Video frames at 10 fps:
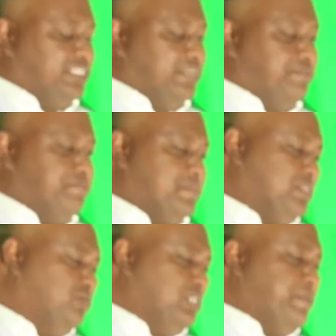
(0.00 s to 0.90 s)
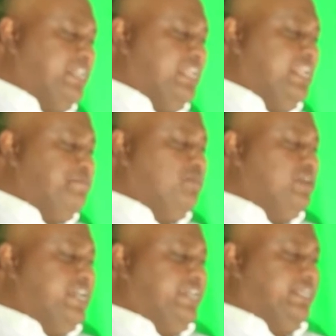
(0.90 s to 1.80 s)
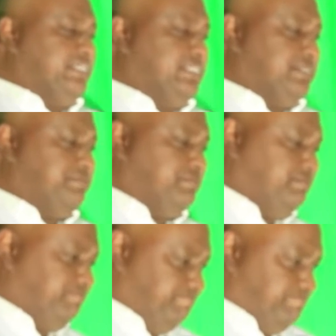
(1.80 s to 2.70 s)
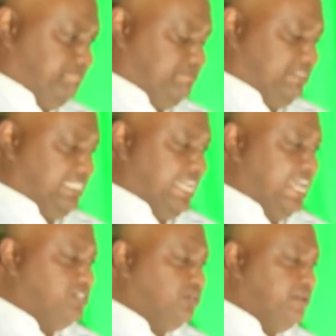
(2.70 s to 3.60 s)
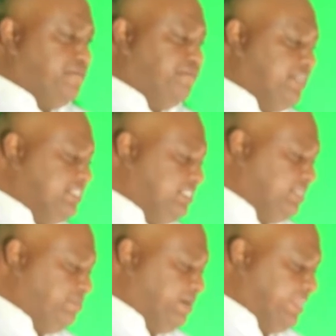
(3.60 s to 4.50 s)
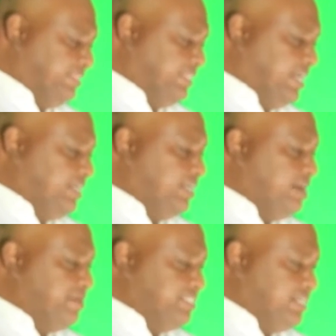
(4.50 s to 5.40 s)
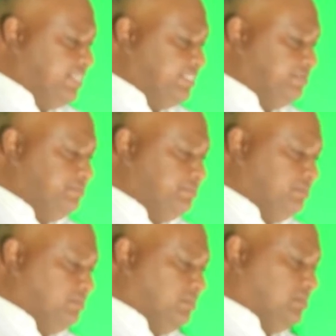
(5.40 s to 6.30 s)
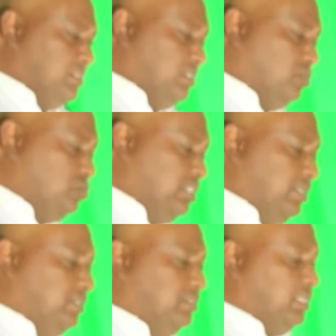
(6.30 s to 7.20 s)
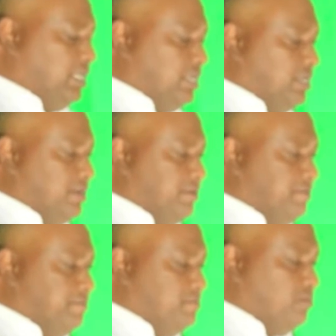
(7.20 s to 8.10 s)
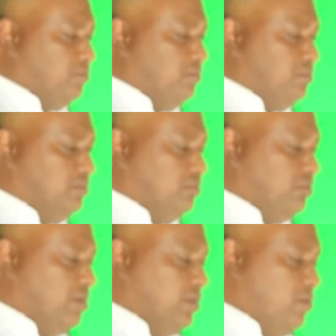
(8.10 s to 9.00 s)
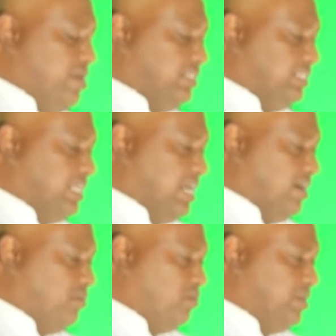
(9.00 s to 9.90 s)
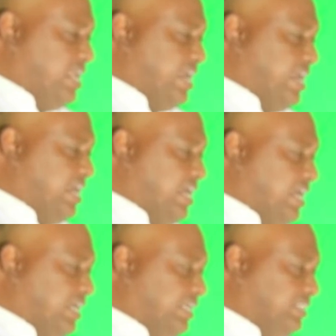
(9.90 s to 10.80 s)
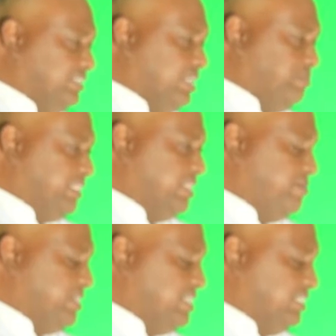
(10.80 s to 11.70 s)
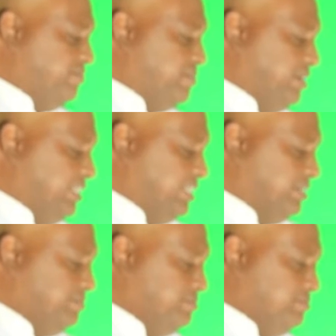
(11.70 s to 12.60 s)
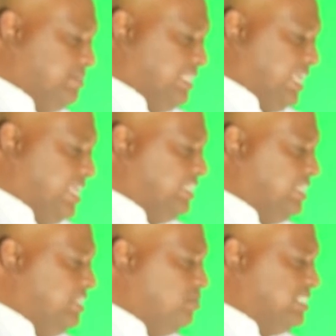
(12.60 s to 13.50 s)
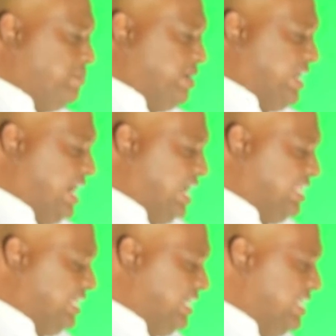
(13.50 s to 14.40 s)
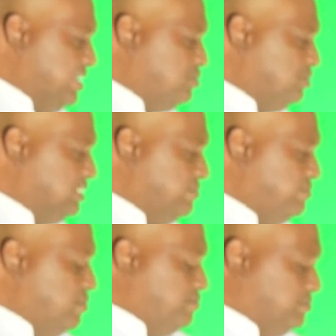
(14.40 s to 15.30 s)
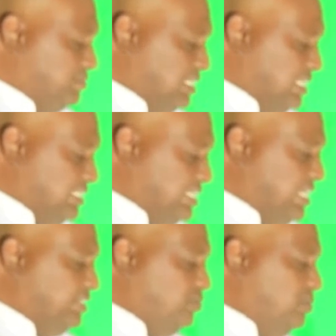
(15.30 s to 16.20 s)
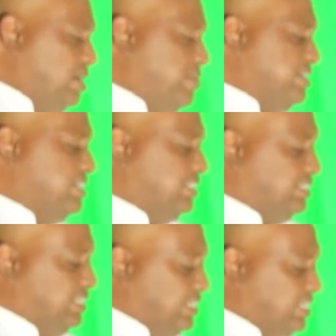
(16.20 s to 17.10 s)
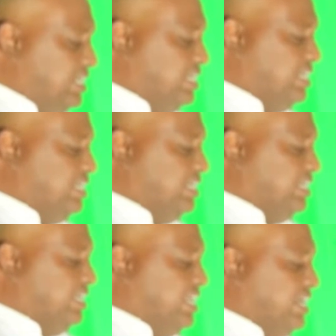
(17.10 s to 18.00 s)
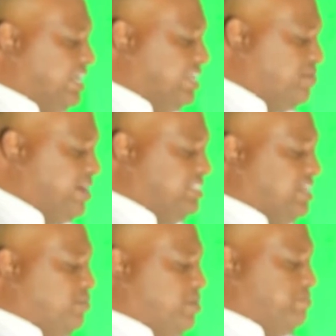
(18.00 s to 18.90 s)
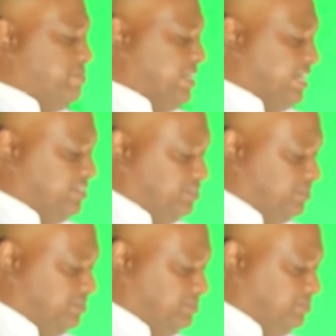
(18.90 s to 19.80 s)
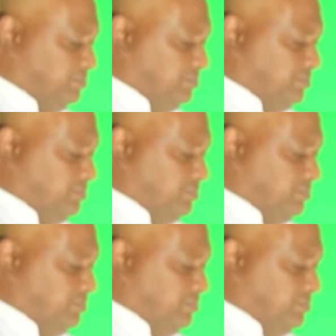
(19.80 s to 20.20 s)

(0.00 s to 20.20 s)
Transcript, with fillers: entonces, tú sabes que a las mujeres se le ha hecho difícil penetrar en la bachata entonces, eh, tú, no encuentras una intérprete de bachata femenina que haya tenido esa pegada, que haya hecho ese boom. ¿Será tú la bachatera que el género ha estado esperando?